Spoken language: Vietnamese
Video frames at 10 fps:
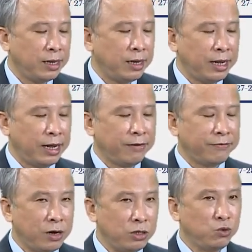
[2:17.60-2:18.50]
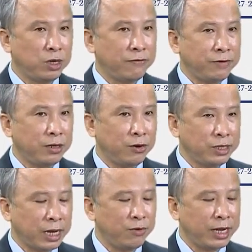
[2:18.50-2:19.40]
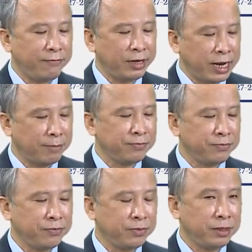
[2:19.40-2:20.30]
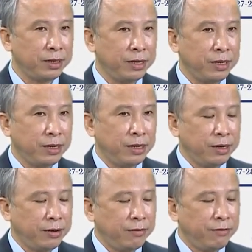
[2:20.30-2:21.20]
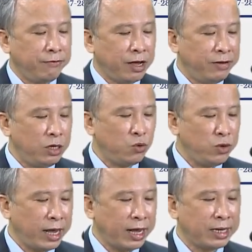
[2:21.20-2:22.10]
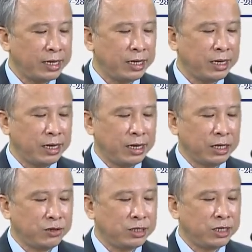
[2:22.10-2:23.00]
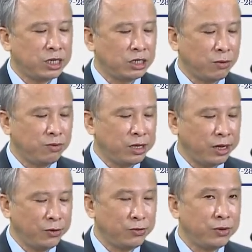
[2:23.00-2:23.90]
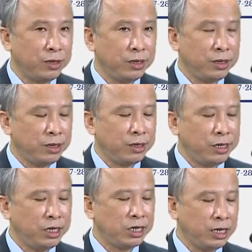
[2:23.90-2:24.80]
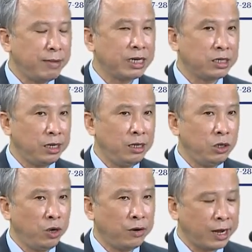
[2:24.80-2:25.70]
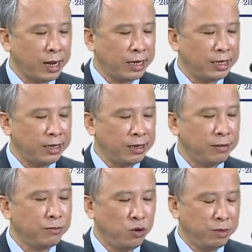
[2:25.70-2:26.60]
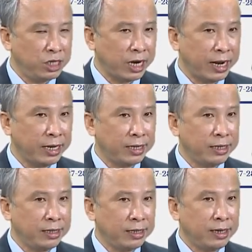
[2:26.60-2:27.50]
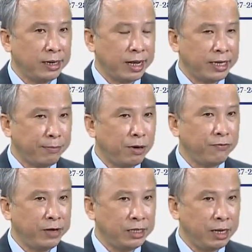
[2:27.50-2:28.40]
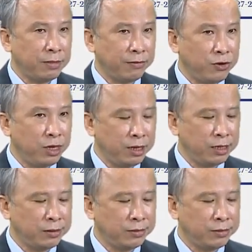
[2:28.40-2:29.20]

là Phó Chủ tịch Phân hội Tăng huyết áp Việt Nam. Về phía chủ nhà, à, tôi xin trân trọng giới thiệu tiến sĩ bác sĩ chuyên khoa 2 Bùi Minh Trạng là Giám đốc Viện Tim Thành phố Hồ Chí Minh.